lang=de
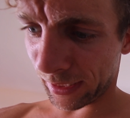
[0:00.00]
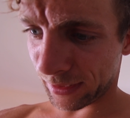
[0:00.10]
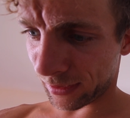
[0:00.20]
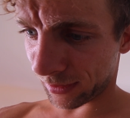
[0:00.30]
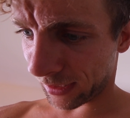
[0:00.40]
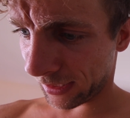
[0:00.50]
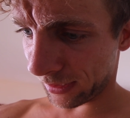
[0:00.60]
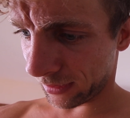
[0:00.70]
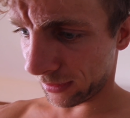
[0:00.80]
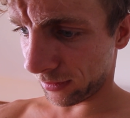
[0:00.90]
eigentlich ans
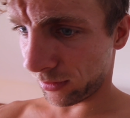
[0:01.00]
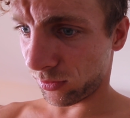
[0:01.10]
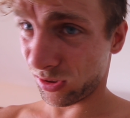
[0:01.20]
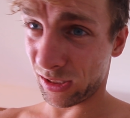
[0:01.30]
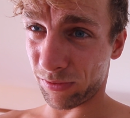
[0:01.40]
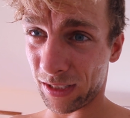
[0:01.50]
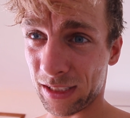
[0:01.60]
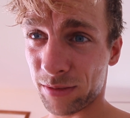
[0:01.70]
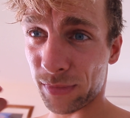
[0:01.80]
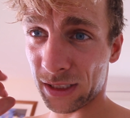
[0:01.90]
Rad. Und ich fahre
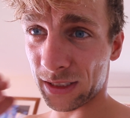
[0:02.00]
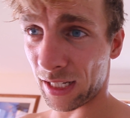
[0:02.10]
diesmal